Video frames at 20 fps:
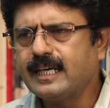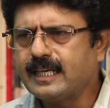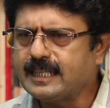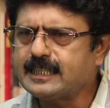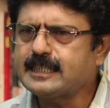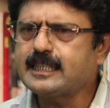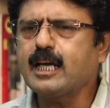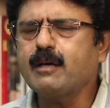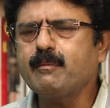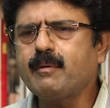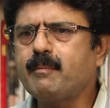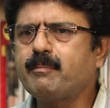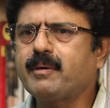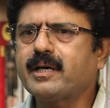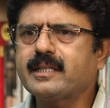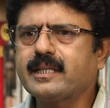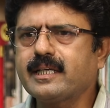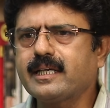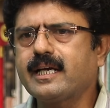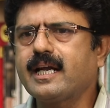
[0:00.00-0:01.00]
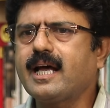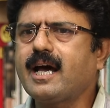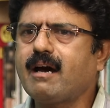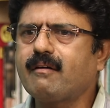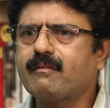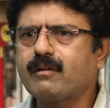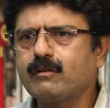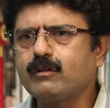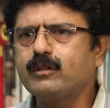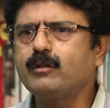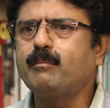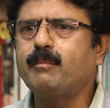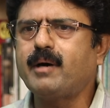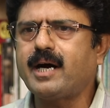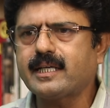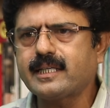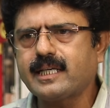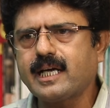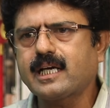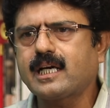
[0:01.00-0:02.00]
நிச்சயமாக பார்த்தீங்கன்னா அவர் வந்து
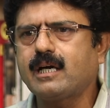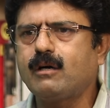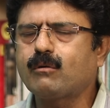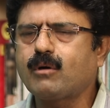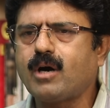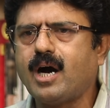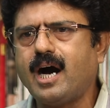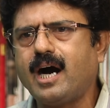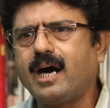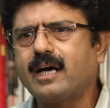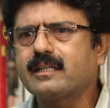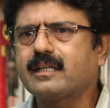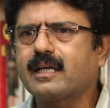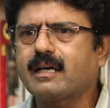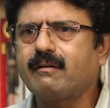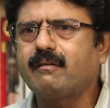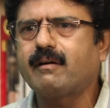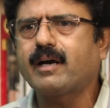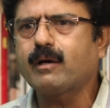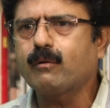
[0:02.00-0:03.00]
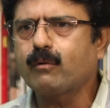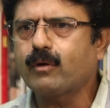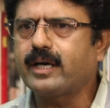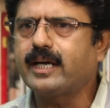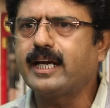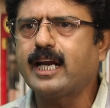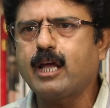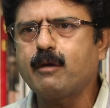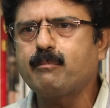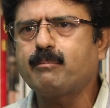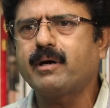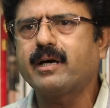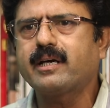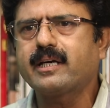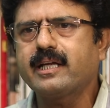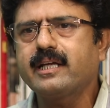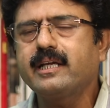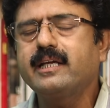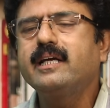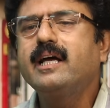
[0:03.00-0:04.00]
பாஜகவுக்கு ஆதரவான ஒரு
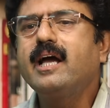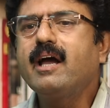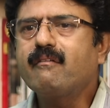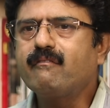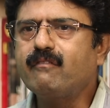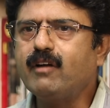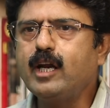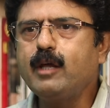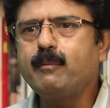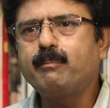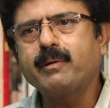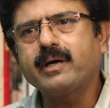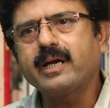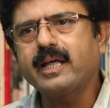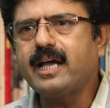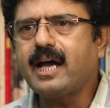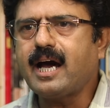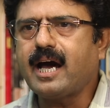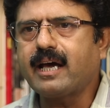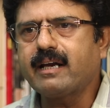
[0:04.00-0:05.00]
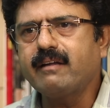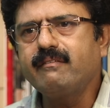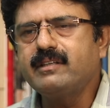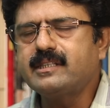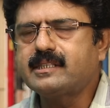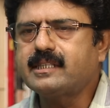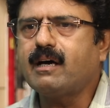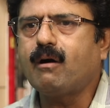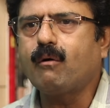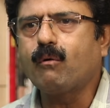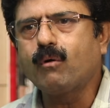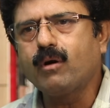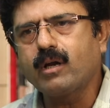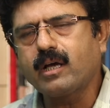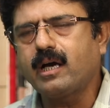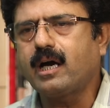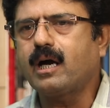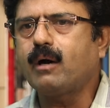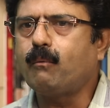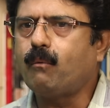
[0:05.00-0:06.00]
நிலைப்பாட்டை வெளிப்படையாக அறிவித்து
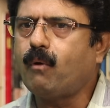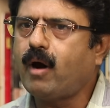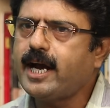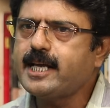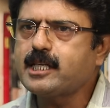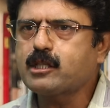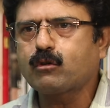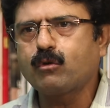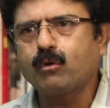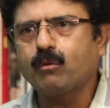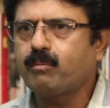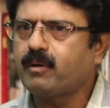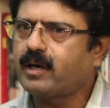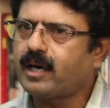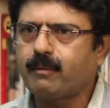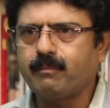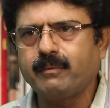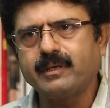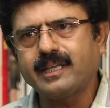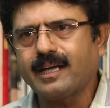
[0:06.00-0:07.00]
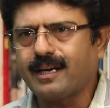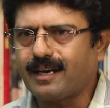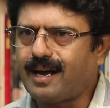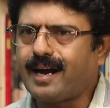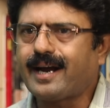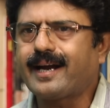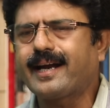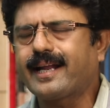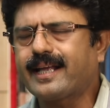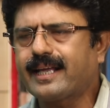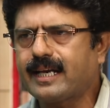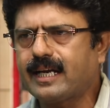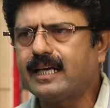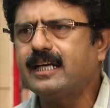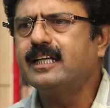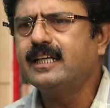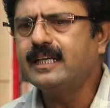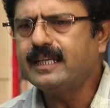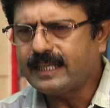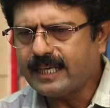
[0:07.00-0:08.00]
அவங்களுக்காக வாய்ஸ் கொடுப்பார் அப்படின்னு தான் நான்
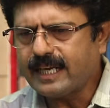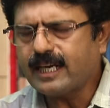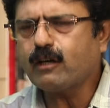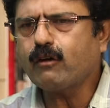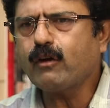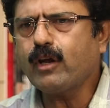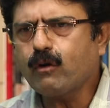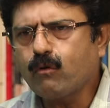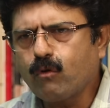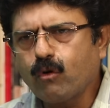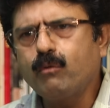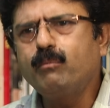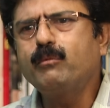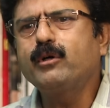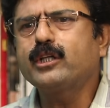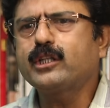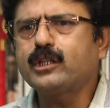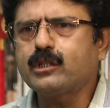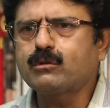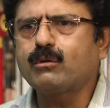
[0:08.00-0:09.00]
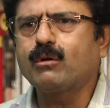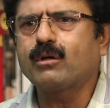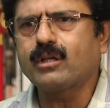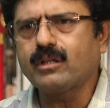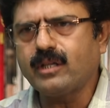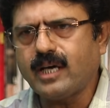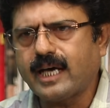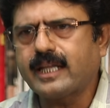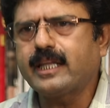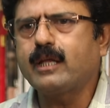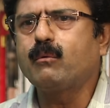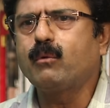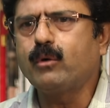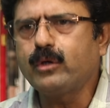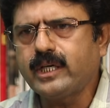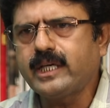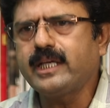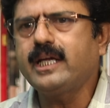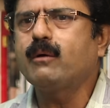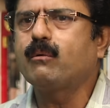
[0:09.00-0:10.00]
நினைக்கிறேன் ஏறக்குறைய குரு குருமூர்த்தி சொல்கிறது அதை
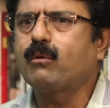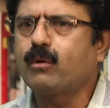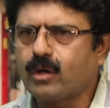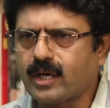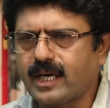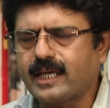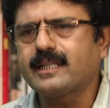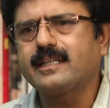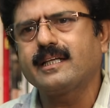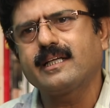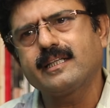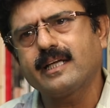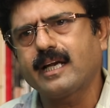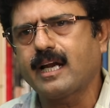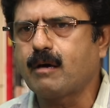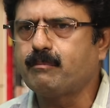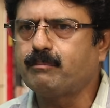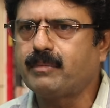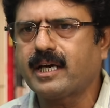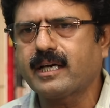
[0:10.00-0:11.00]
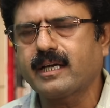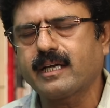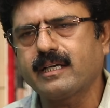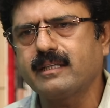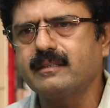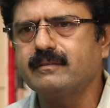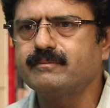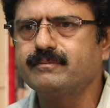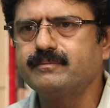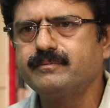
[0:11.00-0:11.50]
ஒட்டிய ஒரு கருத்தாக தான் நான் பார்க்குறேன்